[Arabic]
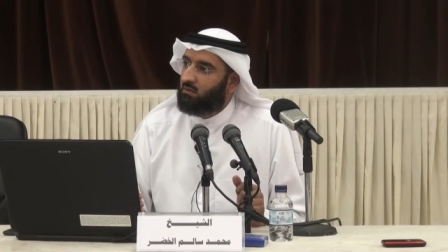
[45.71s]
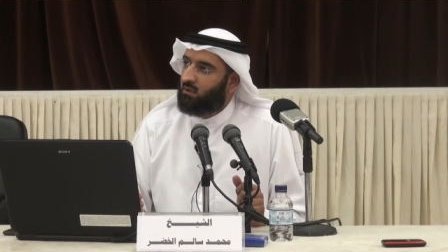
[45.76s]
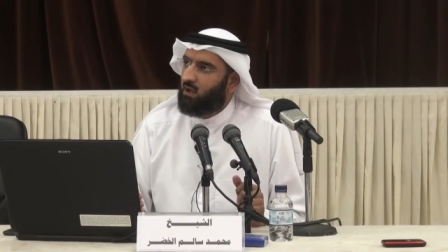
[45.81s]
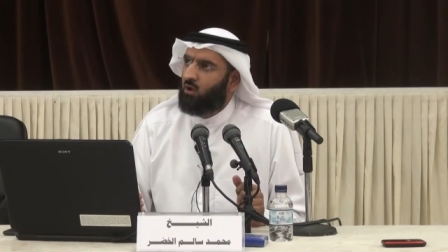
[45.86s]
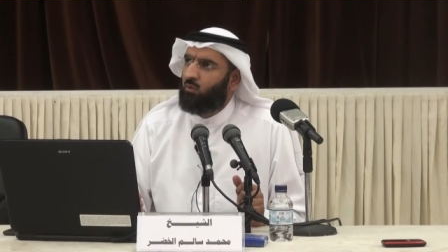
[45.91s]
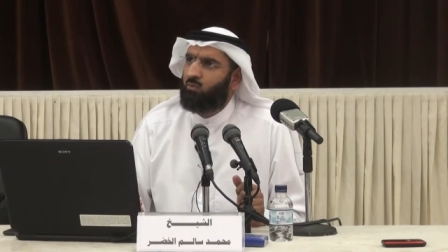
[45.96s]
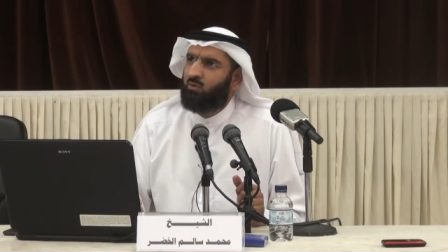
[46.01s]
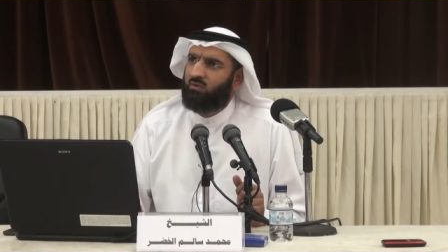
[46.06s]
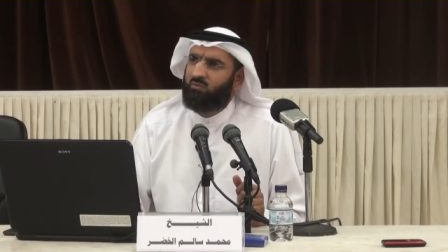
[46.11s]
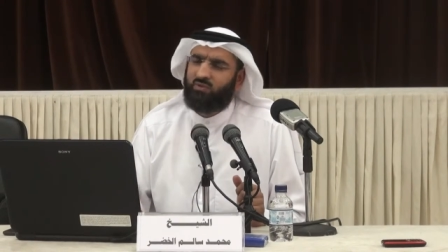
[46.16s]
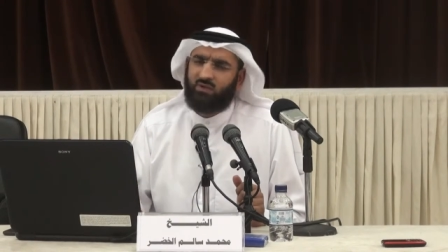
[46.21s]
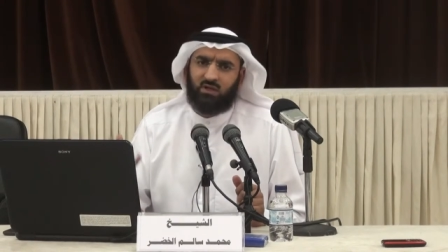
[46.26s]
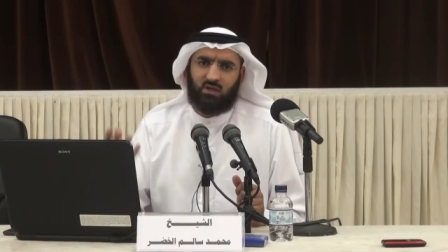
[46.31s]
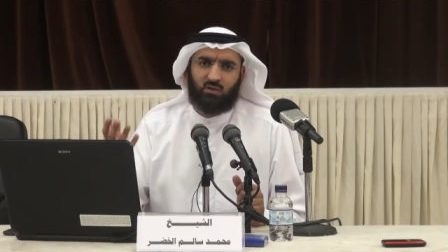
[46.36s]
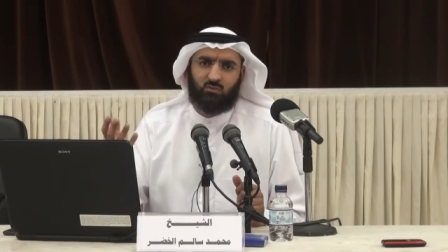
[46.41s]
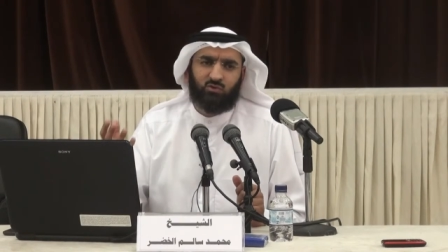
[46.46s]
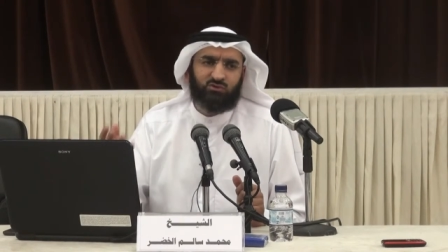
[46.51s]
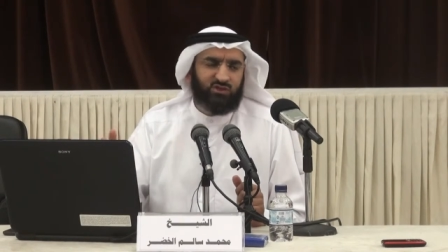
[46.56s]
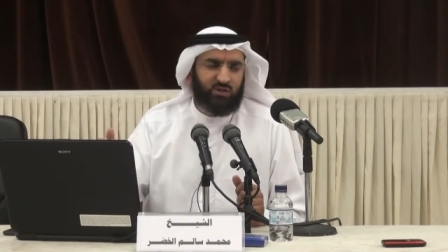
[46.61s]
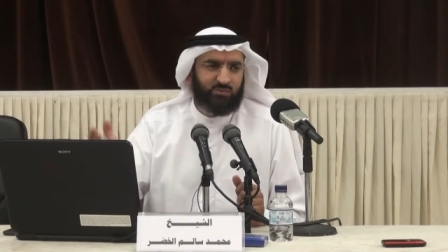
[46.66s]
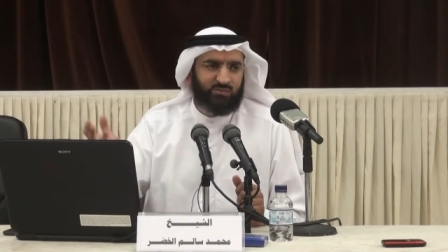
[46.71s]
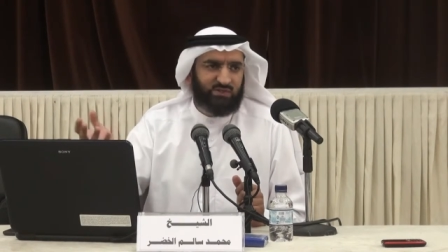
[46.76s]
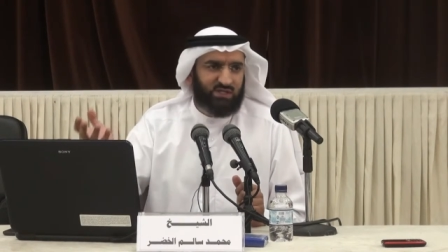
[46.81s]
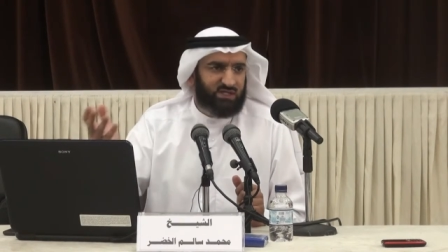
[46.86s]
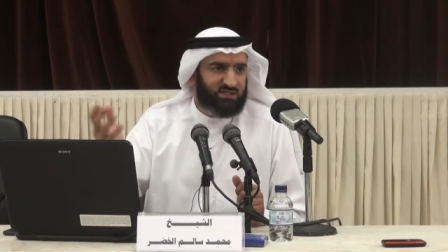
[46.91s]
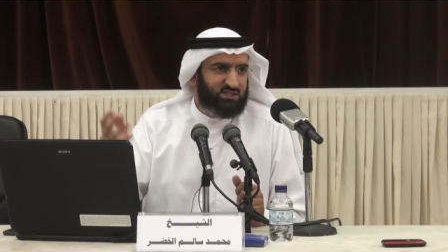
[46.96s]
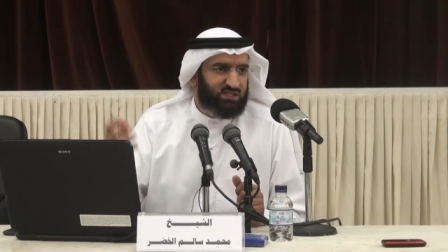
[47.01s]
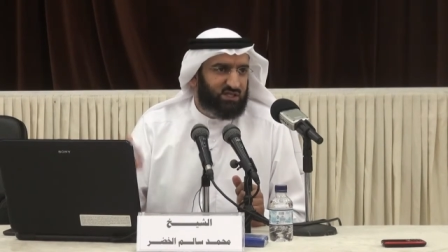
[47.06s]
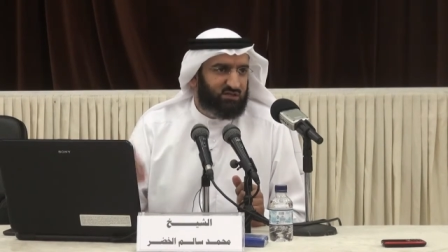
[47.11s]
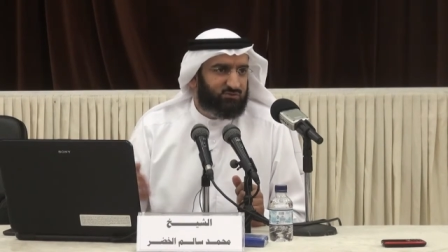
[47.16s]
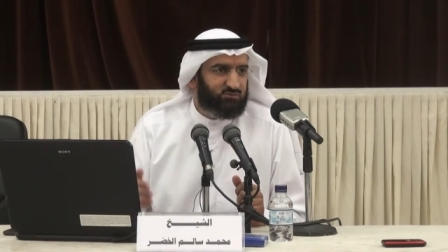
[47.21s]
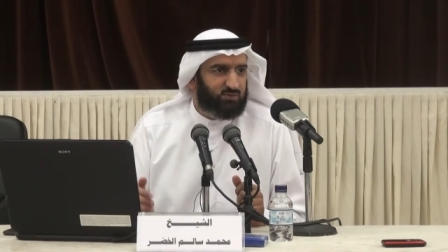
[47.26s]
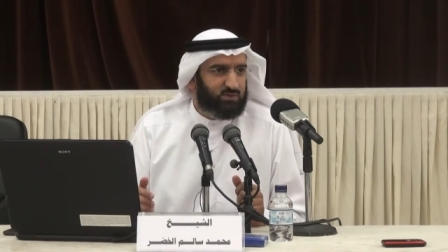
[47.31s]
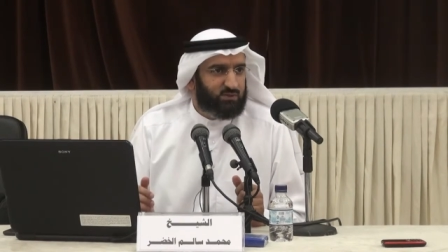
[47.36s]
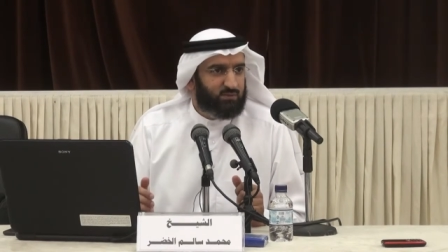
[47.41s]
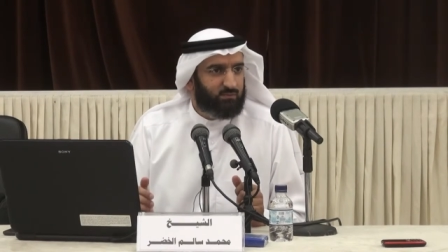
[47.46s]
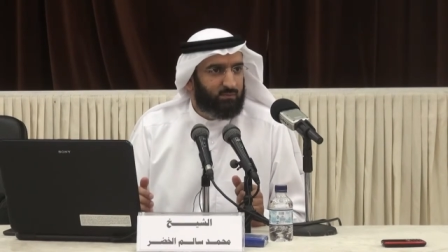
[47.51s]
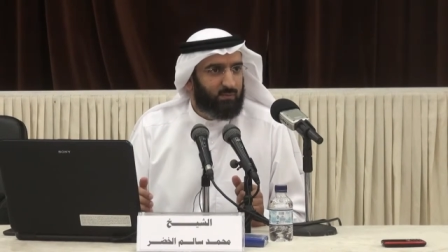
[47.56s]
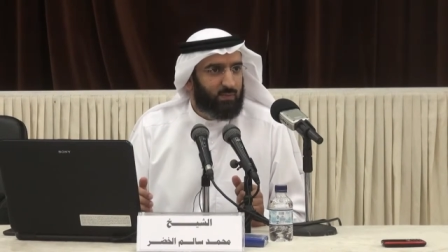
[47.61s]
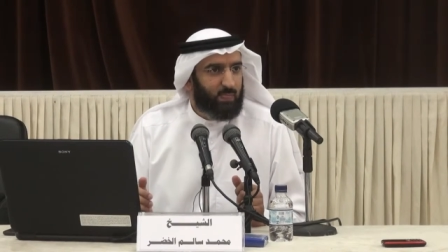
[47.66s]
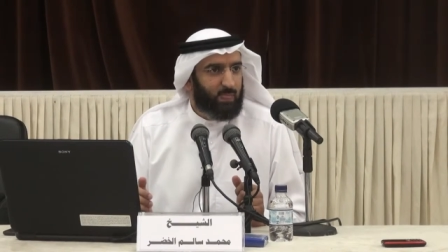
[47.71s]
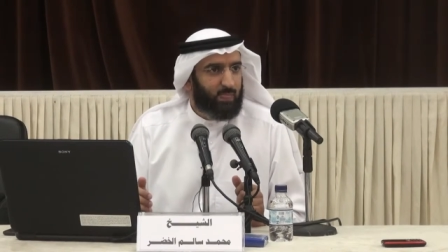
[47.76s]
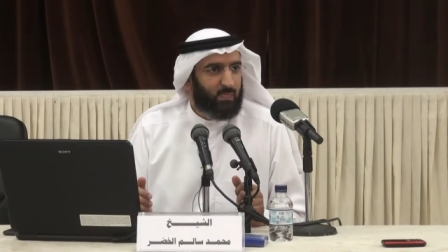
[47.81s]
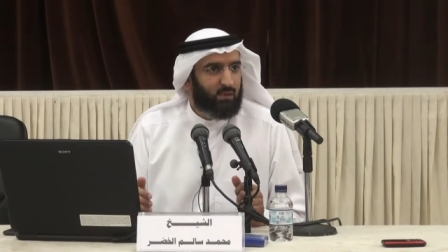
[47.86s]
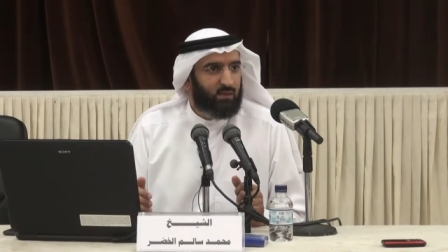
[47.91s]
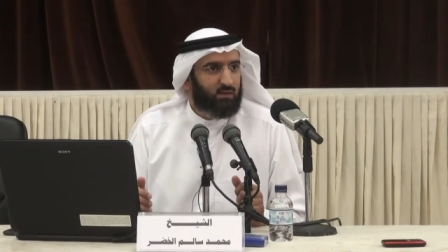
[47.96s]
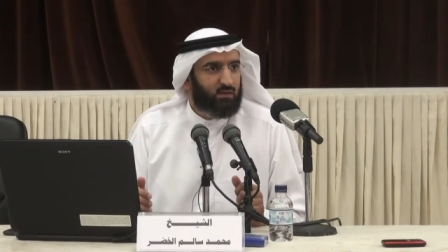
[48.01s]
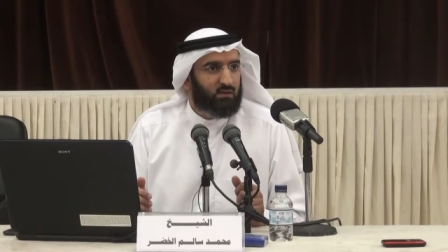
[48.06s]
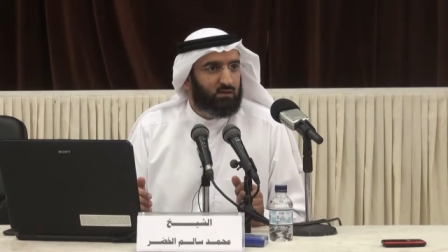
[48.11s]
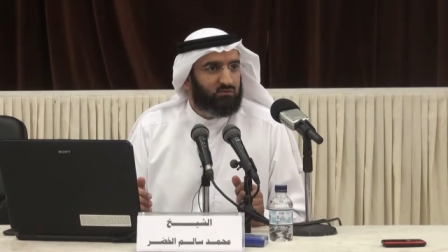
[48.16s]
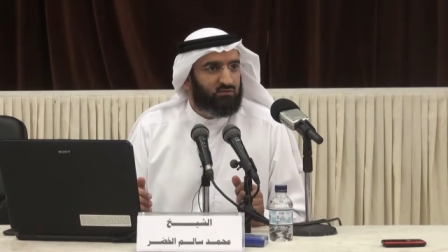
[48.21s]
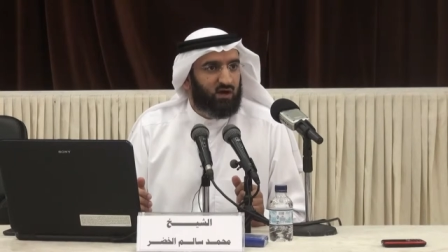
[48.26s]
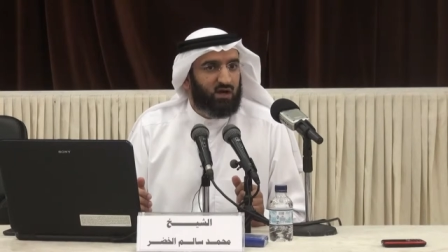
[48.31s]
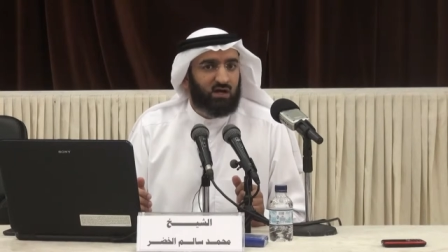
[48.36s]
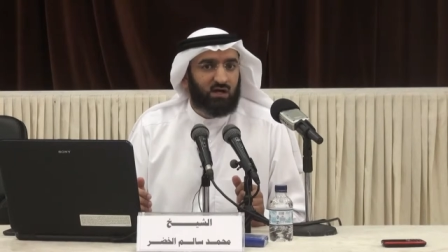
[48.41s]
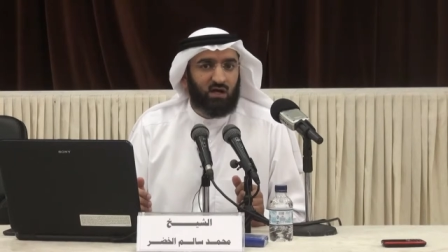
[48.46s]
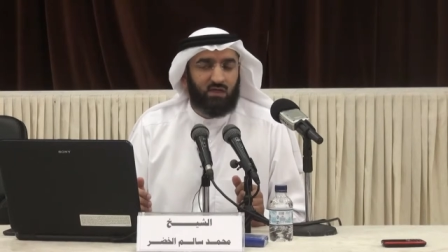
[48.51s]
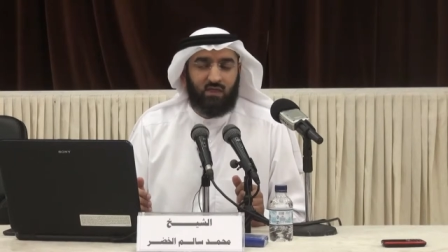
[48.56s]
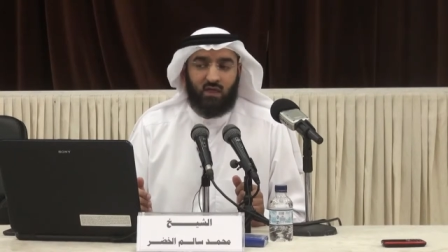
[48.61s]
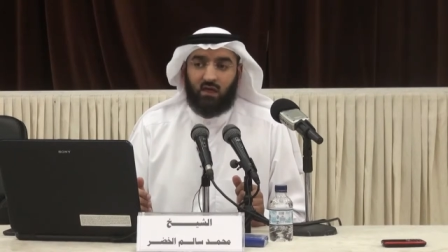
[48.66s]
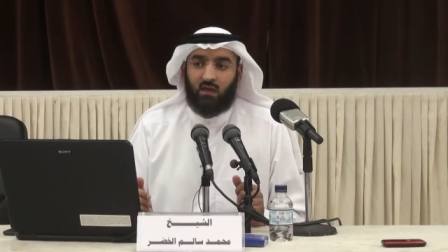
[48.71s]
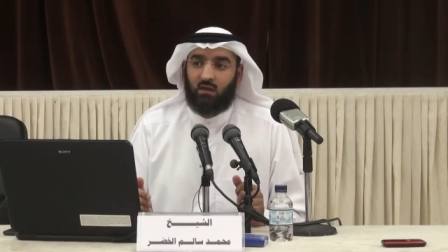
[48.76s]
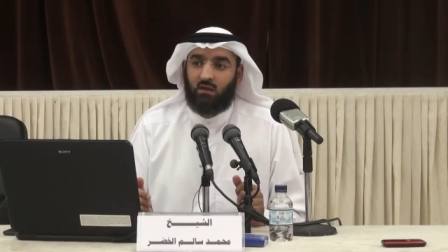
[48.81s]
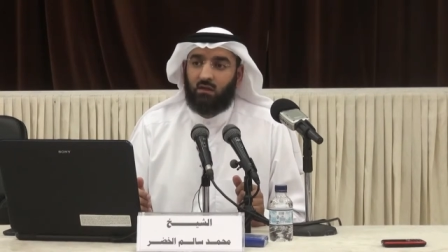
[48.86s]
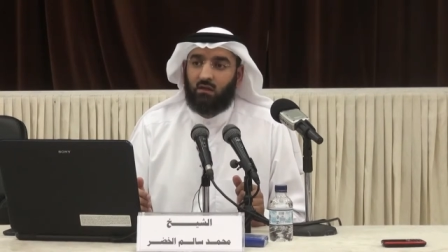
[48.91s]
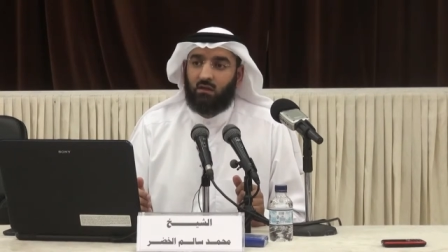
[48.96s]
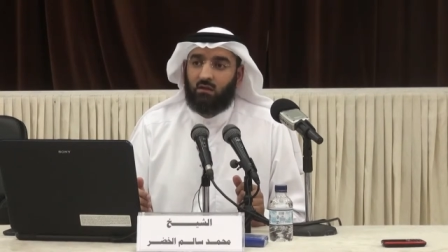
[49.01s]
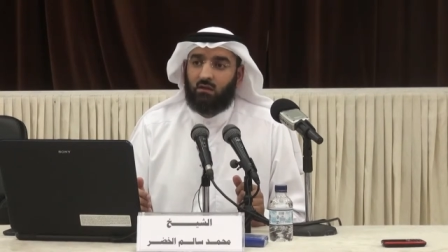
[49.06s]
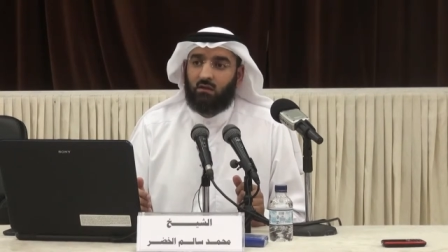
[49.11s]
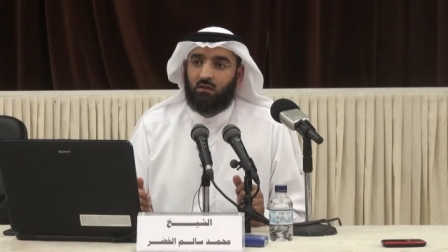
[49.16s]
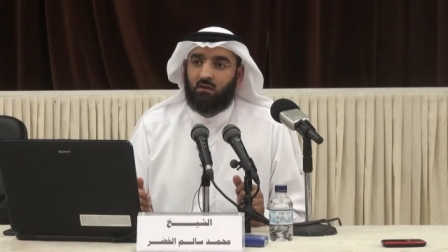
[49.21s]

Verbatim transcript: أو بمطعم بن عدي عفوا فأنقذه